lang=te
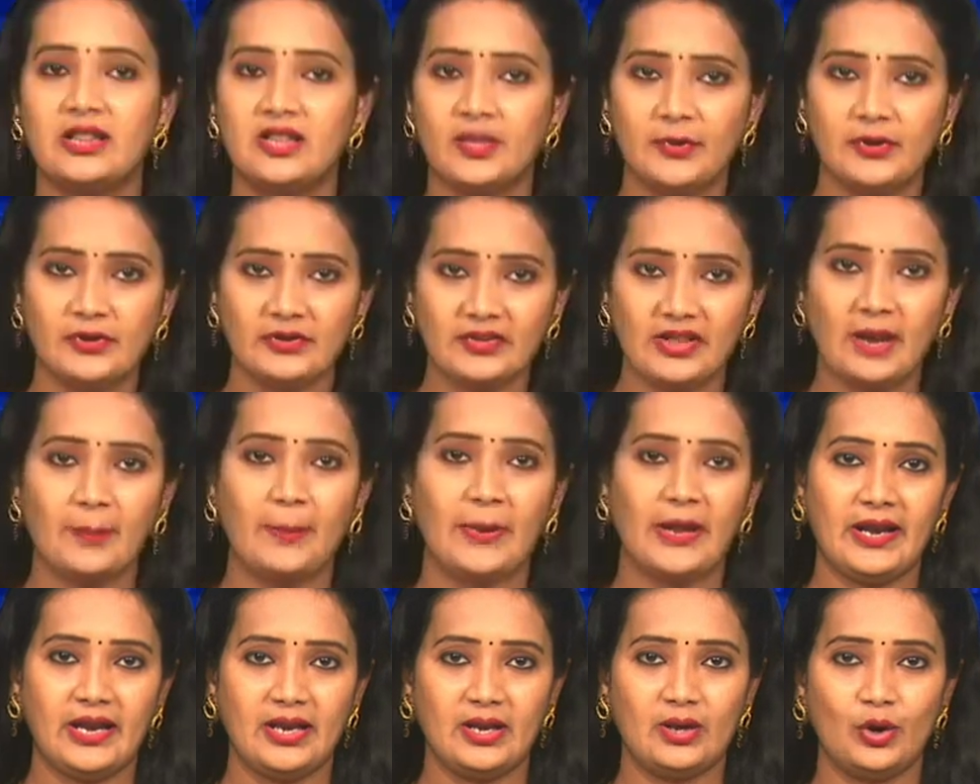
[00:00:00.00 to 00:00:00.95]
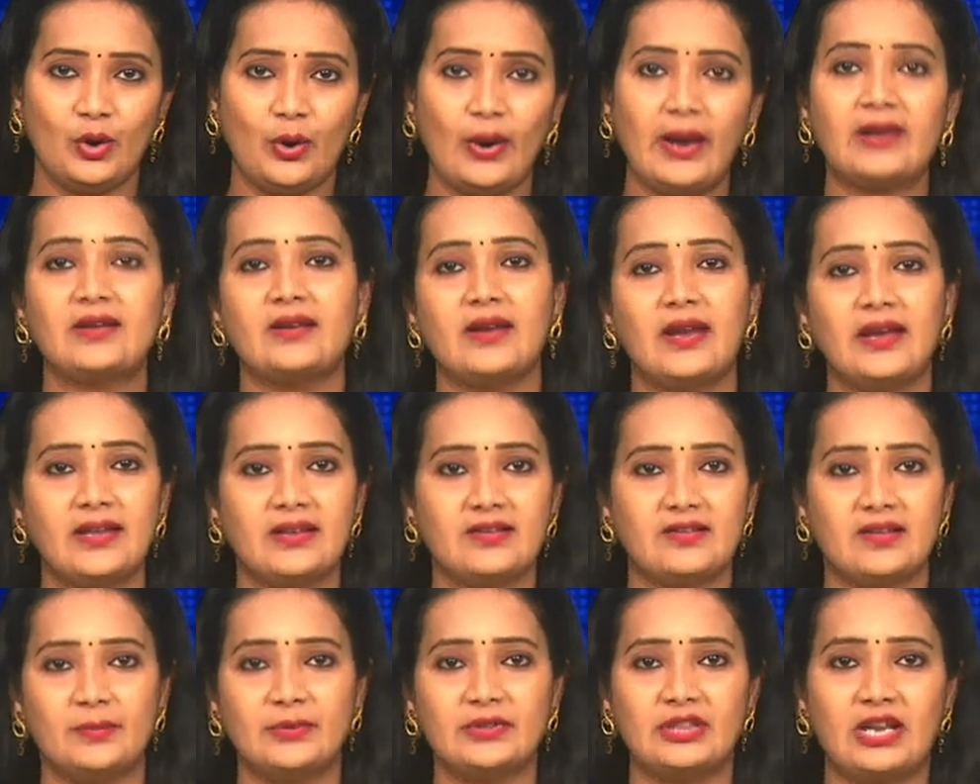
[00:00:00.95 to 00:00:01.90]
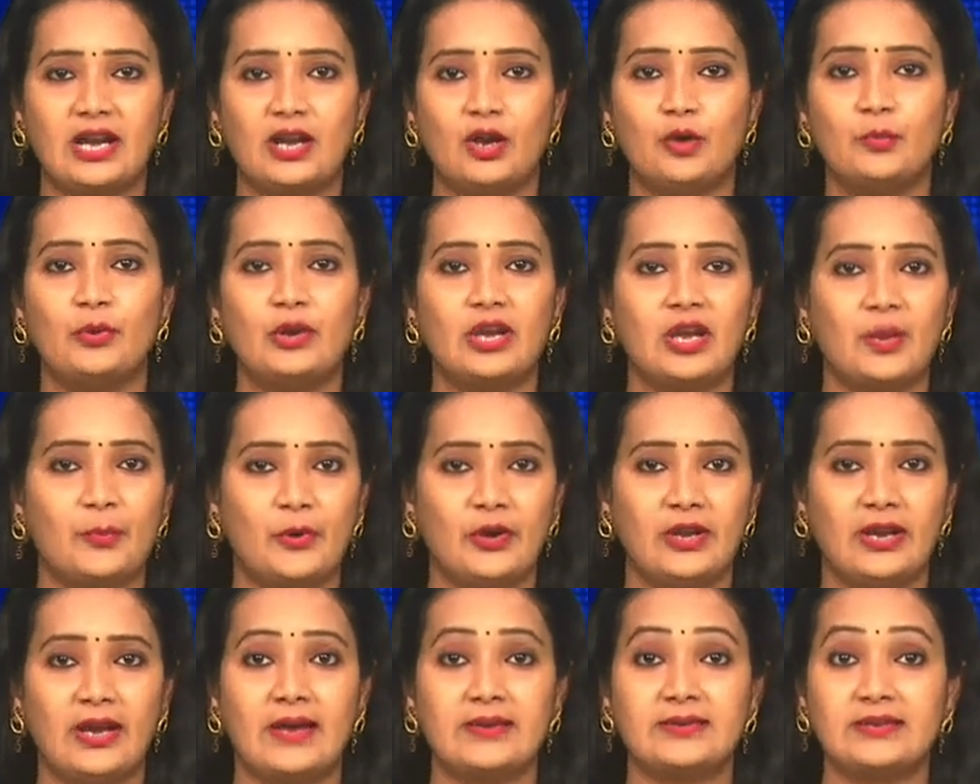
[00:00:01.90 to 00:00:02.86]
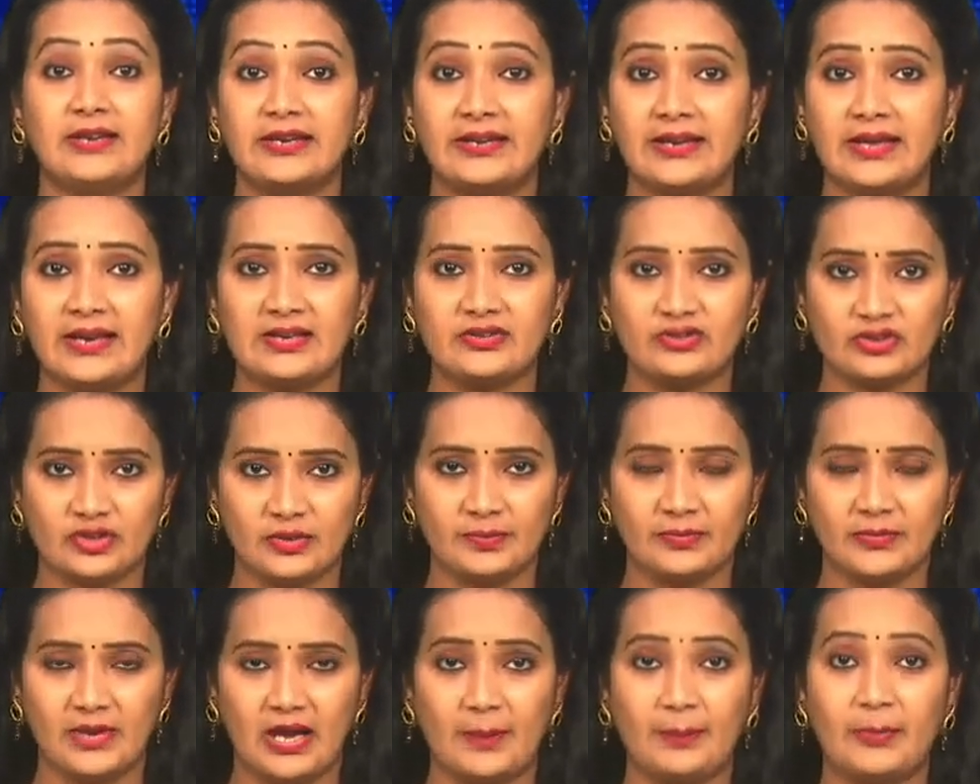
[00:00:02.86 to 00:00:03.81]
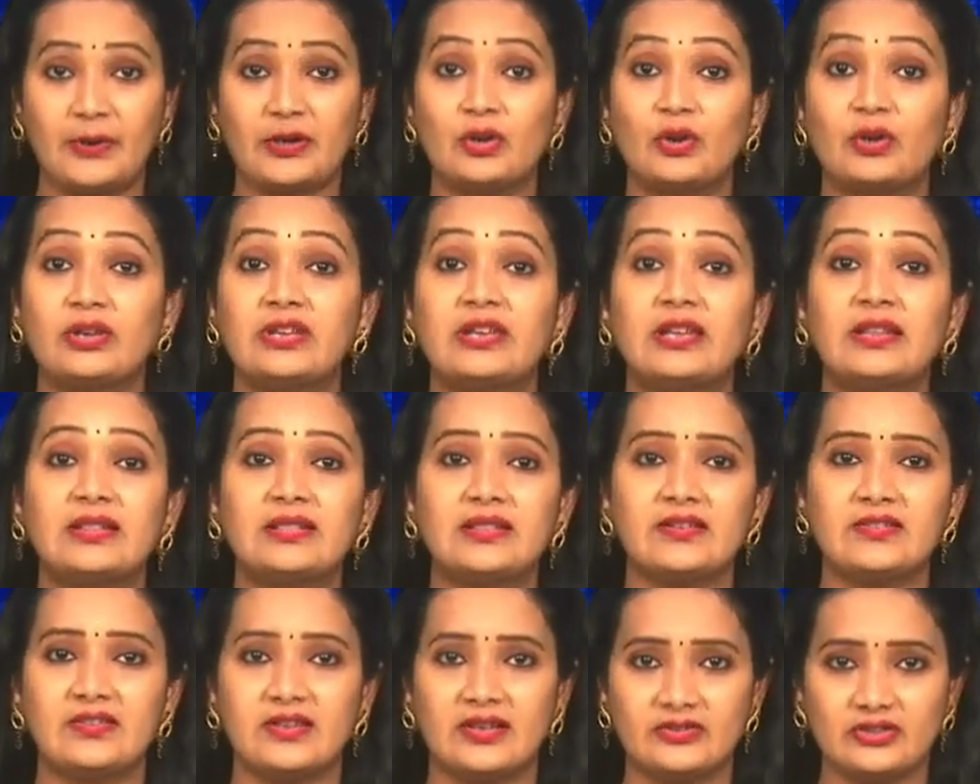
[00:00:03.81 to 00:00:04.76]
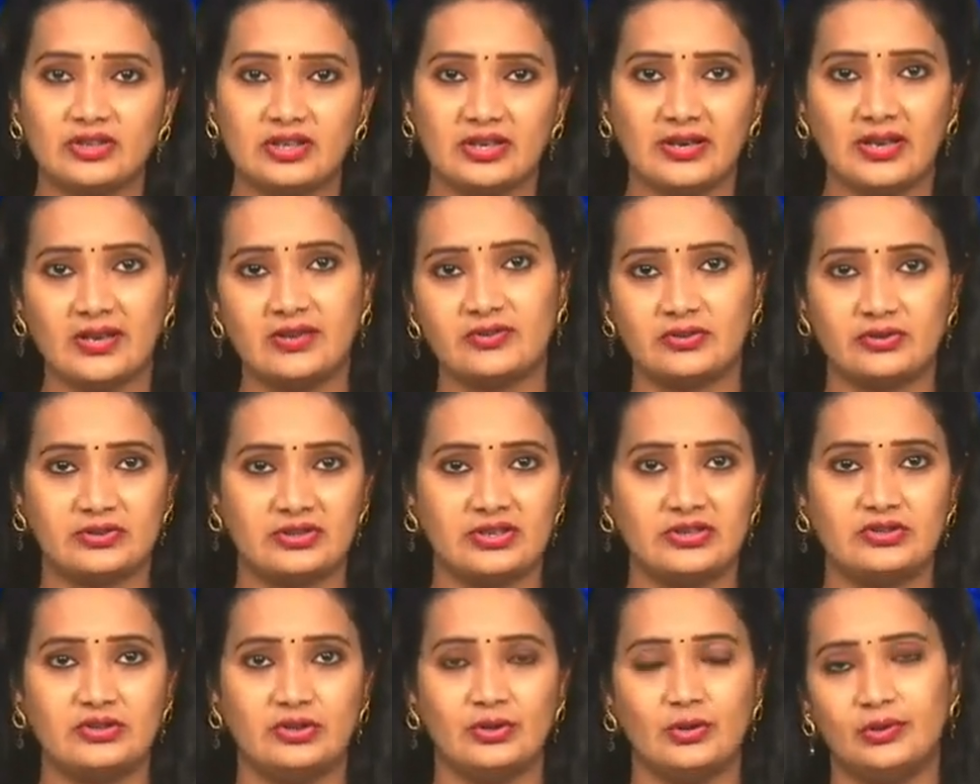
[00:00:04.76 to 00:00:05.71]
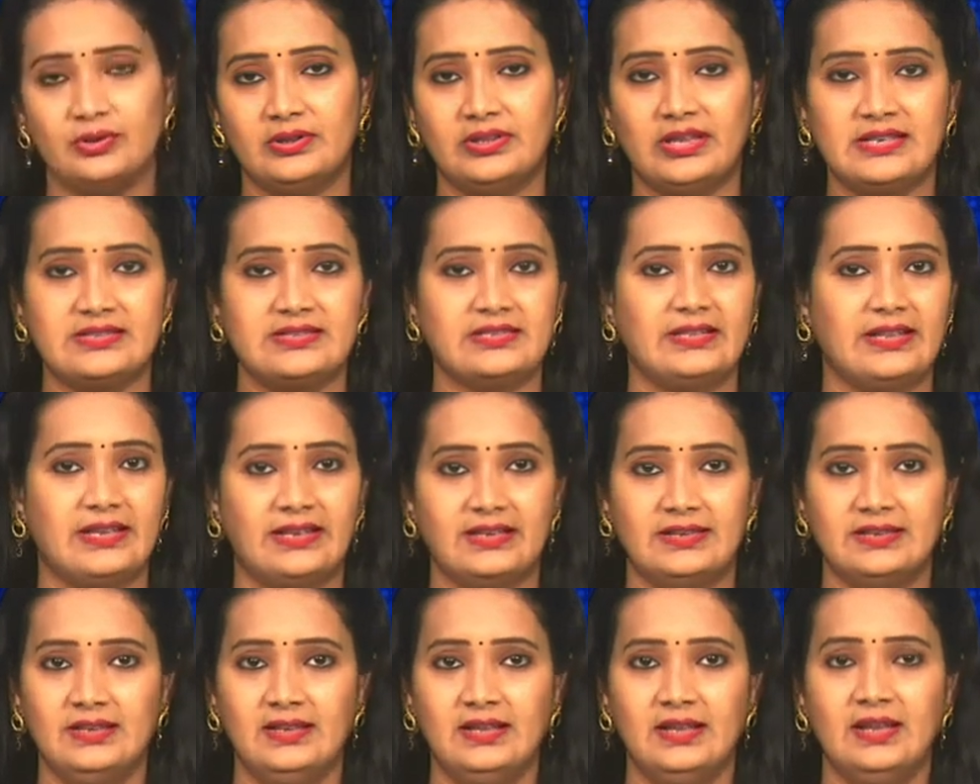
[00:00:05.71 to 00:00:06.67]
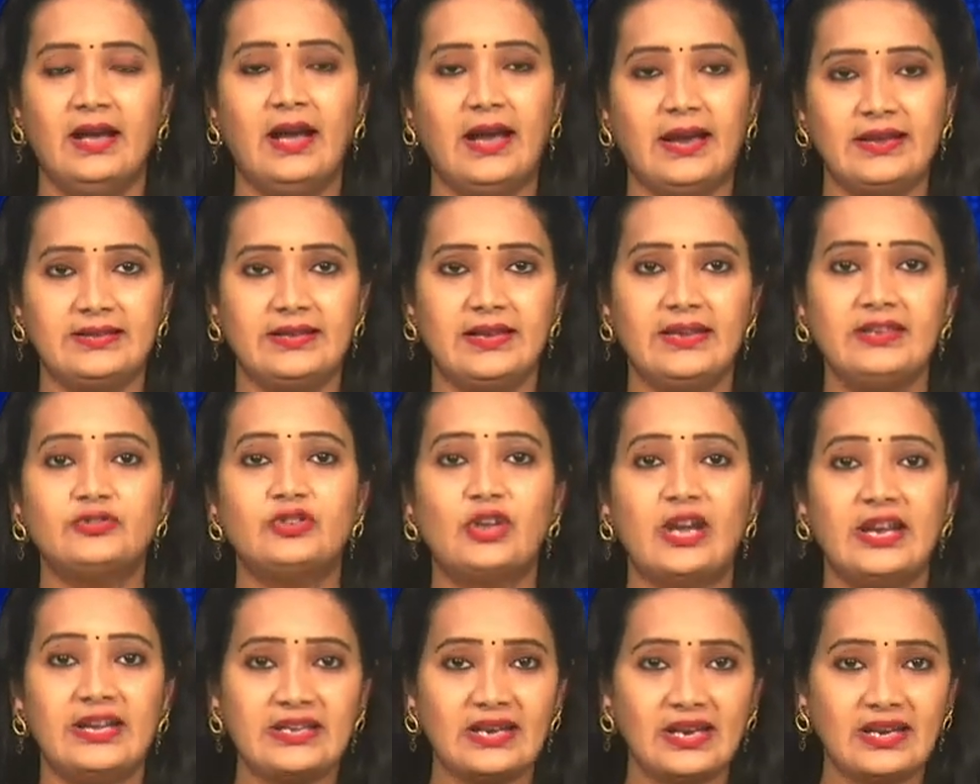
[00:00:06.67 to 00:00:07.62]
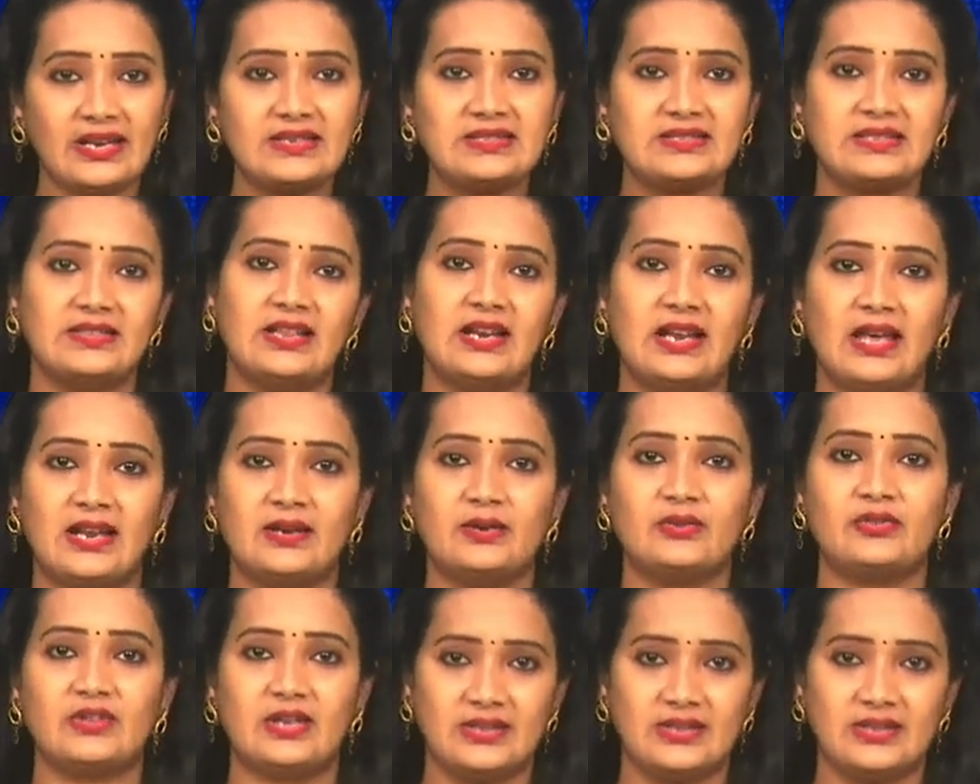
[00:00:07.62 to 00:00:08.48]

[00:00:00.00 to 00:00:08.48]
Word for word: పంతొమ్మిది వందల పన్నెండులో అట్లాంటిక్ సముద్రంలో మునిగిపోయిన టైటానిక్ షిప్ అప్పట్లో ఎంత సంచలనాన్ని సృష్టించిందో తెలిసిందే అయితే టైటానిక్ శిథిలాలను